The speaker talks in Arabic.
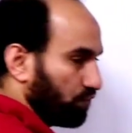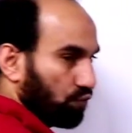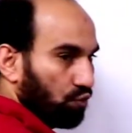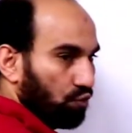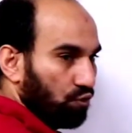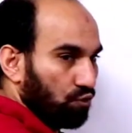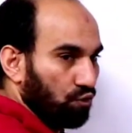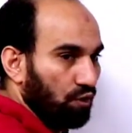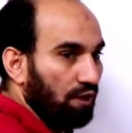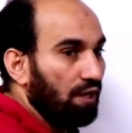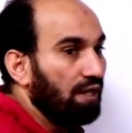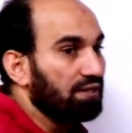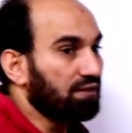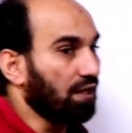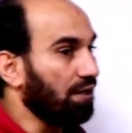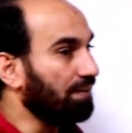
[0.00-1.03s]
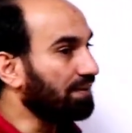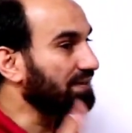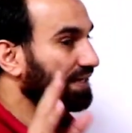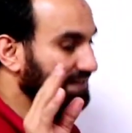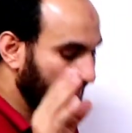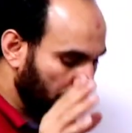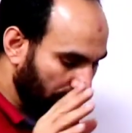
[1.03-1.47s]
في كله طالما
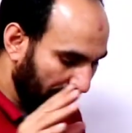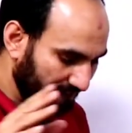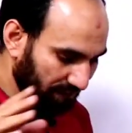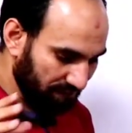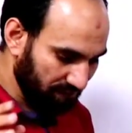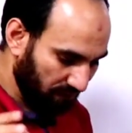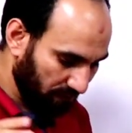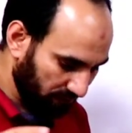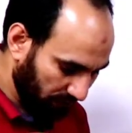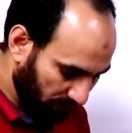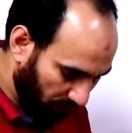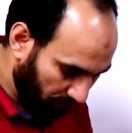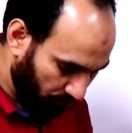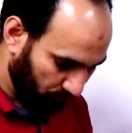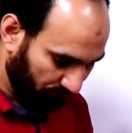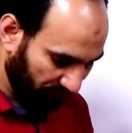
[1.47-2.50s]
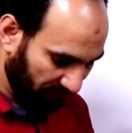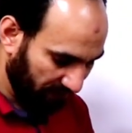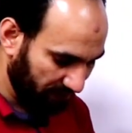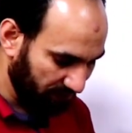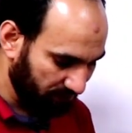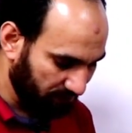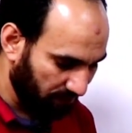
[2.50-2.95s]
تساوى عدد ذرات الكربون في
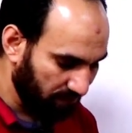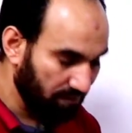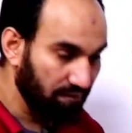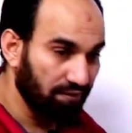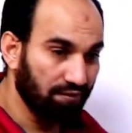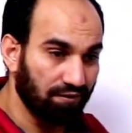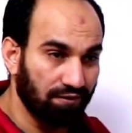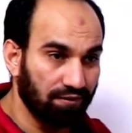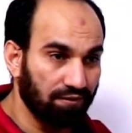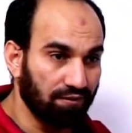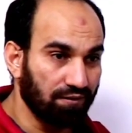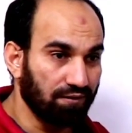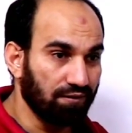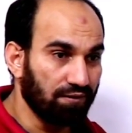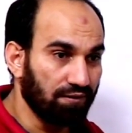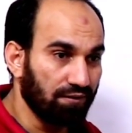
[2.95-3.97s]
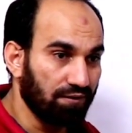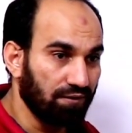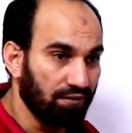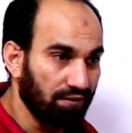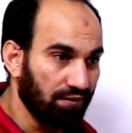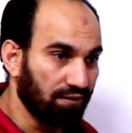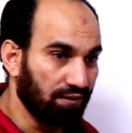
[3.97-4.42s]
الإستر
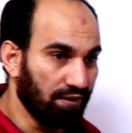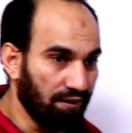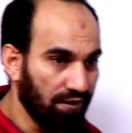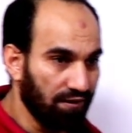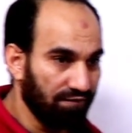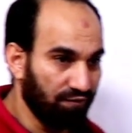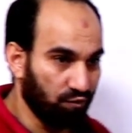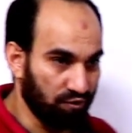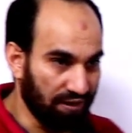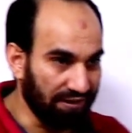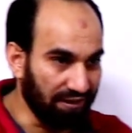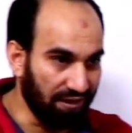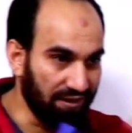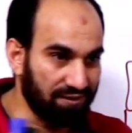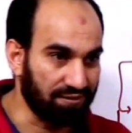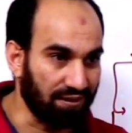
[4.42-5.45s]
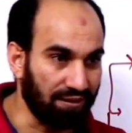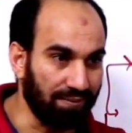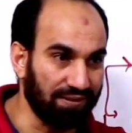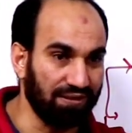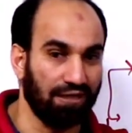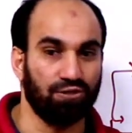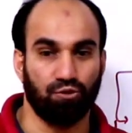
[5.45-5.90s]
ها في جزيئات الإستر
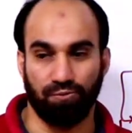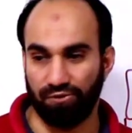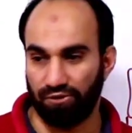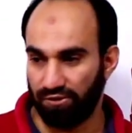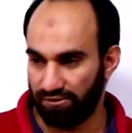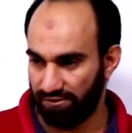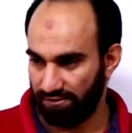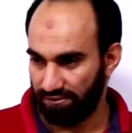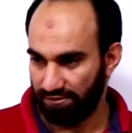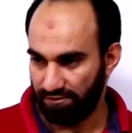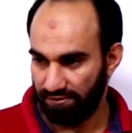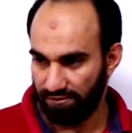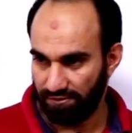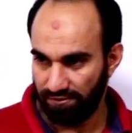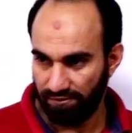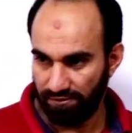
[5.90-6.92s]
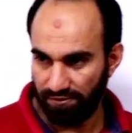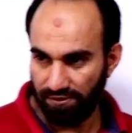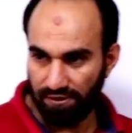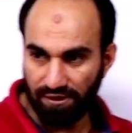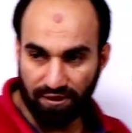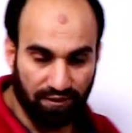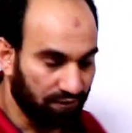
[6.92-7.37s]
يبقى دي أيزوميرات
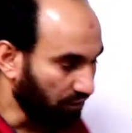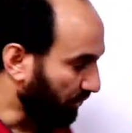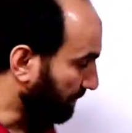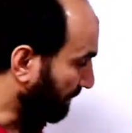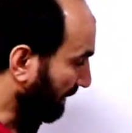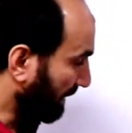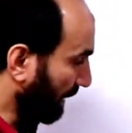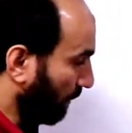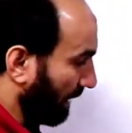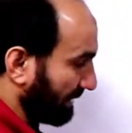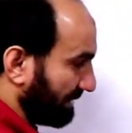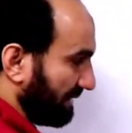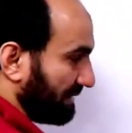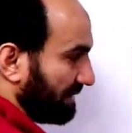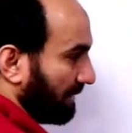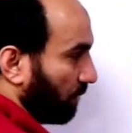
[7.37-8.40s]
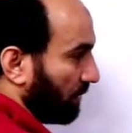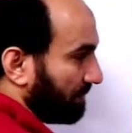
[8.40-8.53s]
طيب لو عديت لو